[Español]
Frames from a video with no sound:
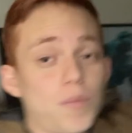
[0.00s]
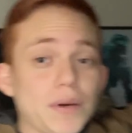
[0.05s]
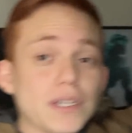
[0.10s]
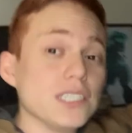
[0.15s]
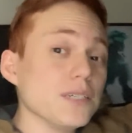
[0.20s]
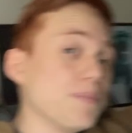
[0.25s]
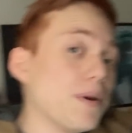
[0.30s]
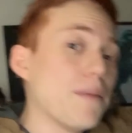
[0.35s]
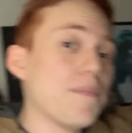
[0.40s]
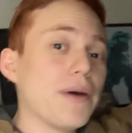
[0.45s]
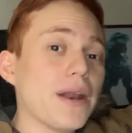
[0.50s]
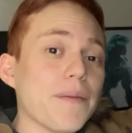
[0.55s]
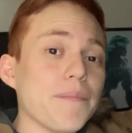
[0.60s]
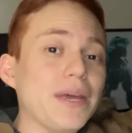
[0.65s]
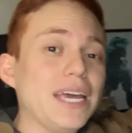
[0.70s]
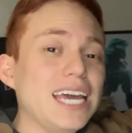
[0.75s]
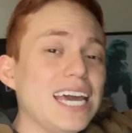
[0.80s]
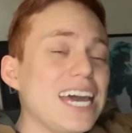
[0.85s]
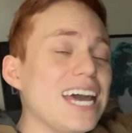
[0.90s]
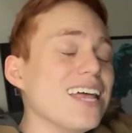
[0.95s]
lo principal para
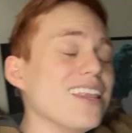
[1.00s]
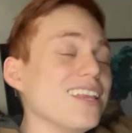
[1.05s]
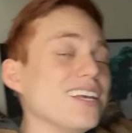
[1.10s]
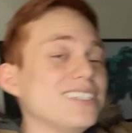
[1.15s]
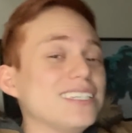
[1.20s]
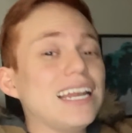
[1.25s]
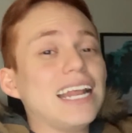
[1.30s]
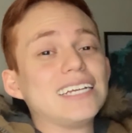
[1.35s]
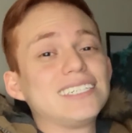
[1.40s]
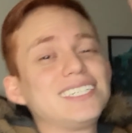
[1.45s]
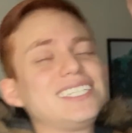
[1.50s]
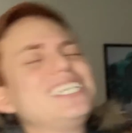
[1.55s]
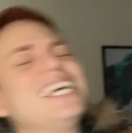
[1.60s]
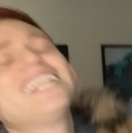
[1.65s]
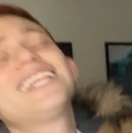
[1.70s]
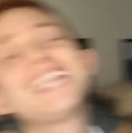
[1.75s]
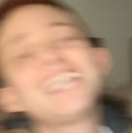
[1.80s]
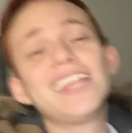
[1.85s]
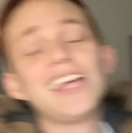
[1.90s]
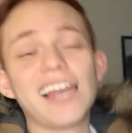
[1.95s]
mí, desde las
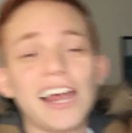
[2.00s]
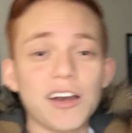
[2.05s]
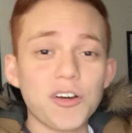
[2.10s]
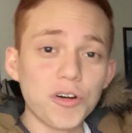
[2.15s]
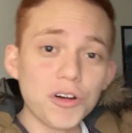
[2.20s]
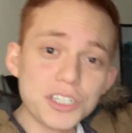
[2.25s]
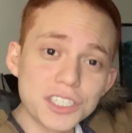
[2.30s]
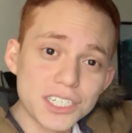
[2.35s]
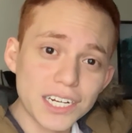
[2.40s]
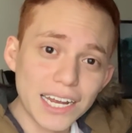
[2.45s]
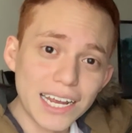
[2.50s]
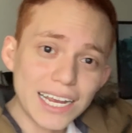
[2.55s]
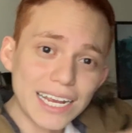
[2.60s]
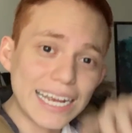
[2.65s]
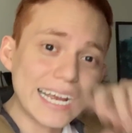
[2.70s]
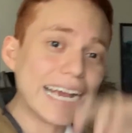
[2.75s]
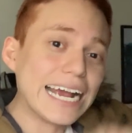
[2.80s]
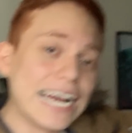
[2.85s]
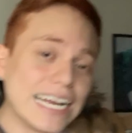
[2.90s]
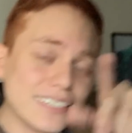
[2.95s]
7 de la noche,
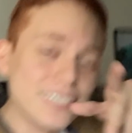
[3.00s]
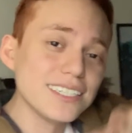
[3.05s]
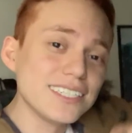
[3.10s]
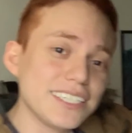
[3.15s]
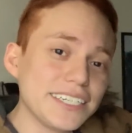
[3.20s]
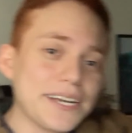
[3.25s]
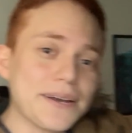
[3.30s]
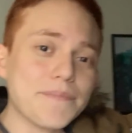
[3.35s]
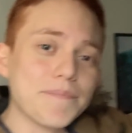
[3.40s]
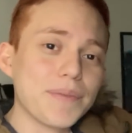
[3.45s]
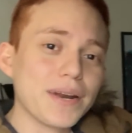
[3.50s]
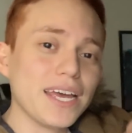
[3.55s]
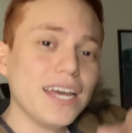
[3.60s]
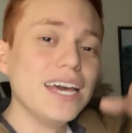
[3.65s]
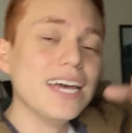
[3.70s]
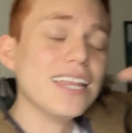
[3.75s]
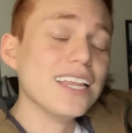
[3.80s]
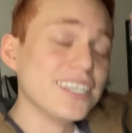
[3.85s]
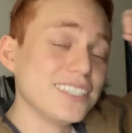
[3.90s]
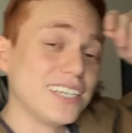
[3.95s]
casi siempre,
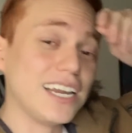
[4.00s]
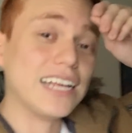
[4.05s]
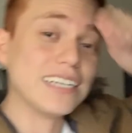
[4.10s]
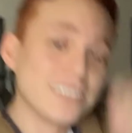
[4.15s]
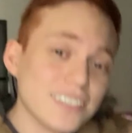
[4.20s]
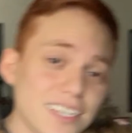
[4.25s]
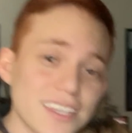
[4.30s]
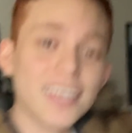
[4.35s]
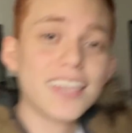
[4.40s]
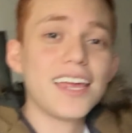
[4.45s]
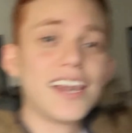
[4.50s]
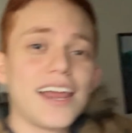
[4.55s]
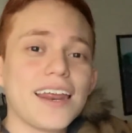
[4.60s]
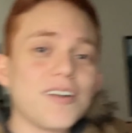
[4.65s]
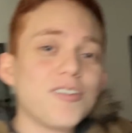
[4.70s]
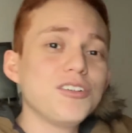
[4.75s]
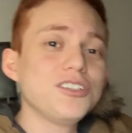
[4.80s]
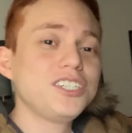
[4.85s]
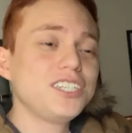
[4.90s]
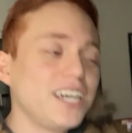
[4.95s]
desde las 7 de la
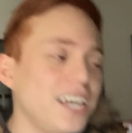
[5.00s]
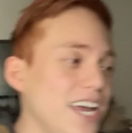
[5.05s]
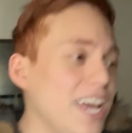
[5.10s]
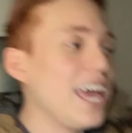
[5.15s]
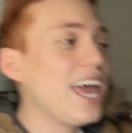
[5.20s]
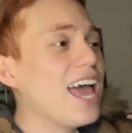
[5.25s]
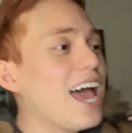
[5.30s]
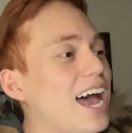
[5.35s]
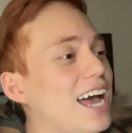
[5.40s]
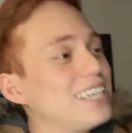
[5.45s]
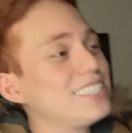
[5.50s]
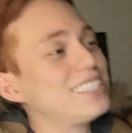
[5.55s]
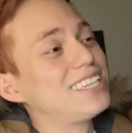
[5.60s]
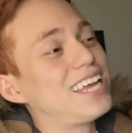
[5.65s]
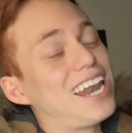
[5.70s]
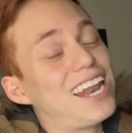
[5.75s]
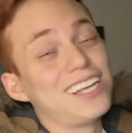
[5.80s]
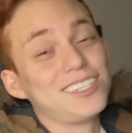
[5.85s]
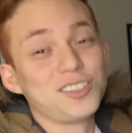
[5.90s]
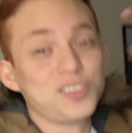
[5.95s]
noche
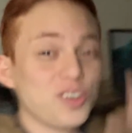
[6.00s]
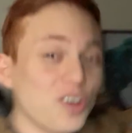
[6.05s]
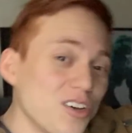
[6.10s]
hasta las